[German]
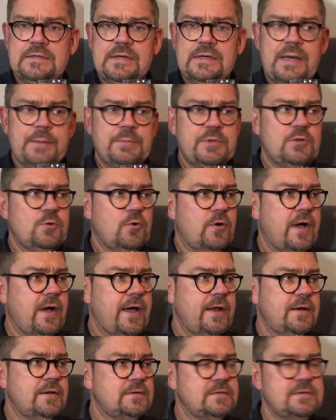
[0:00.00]
habe ich noch
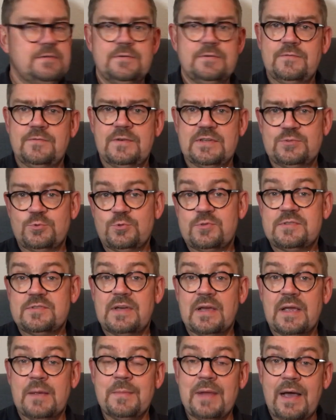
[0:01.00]
eine, was
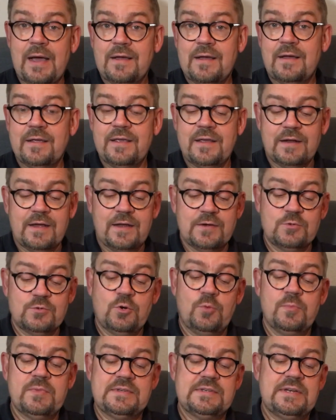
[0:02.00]
sozusagen im Nachgang hier dran
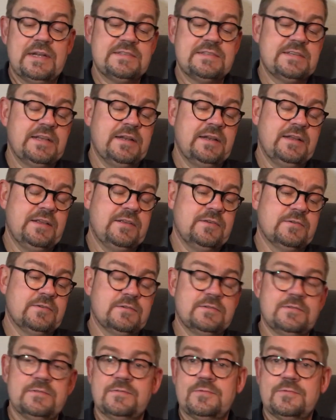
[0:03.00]
kommt, letztendlich äh,